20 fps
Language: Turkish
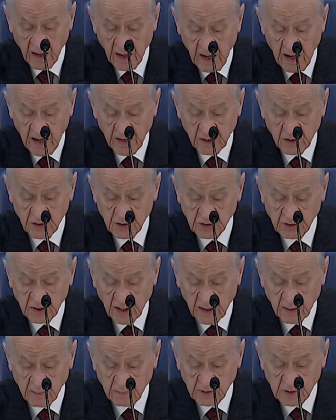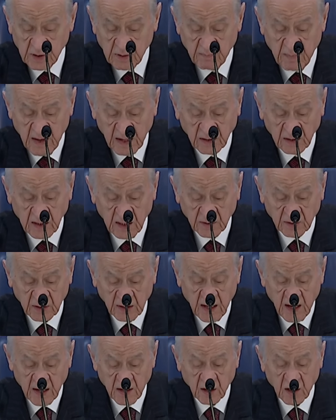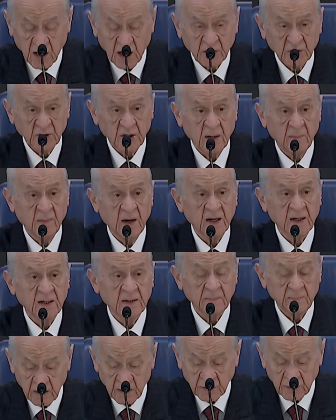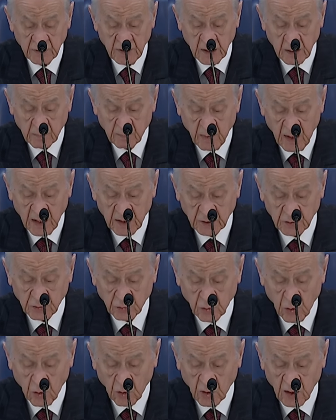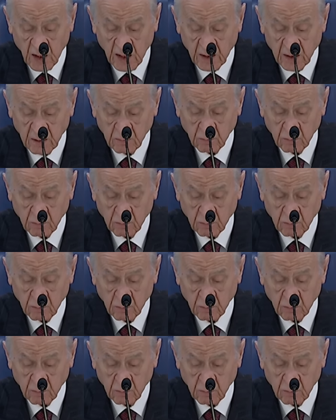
Her insanımızın beklentilerini karşılamak, dik baş, tok karın,